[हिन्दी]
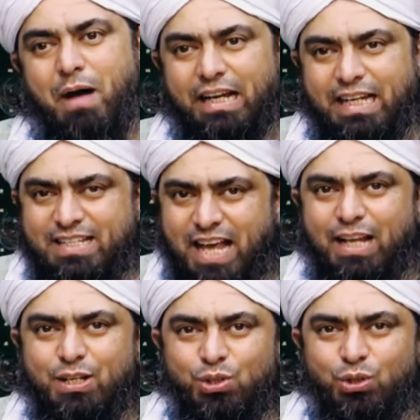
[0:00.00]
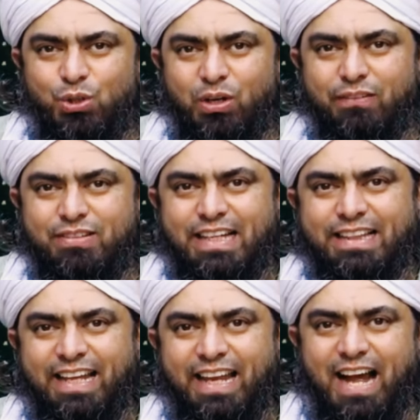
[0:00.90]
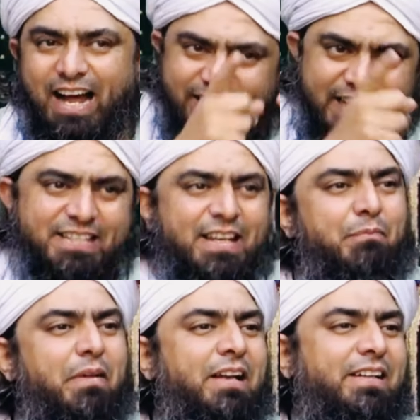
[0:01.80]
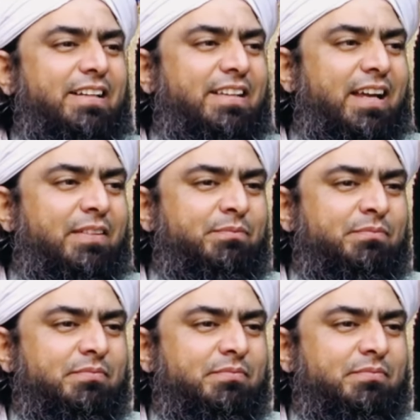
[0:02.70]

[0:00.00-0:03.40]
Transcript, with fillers: बाकी सारी सूरतों की फजीलतें अहदीस से हम बयान करते हैं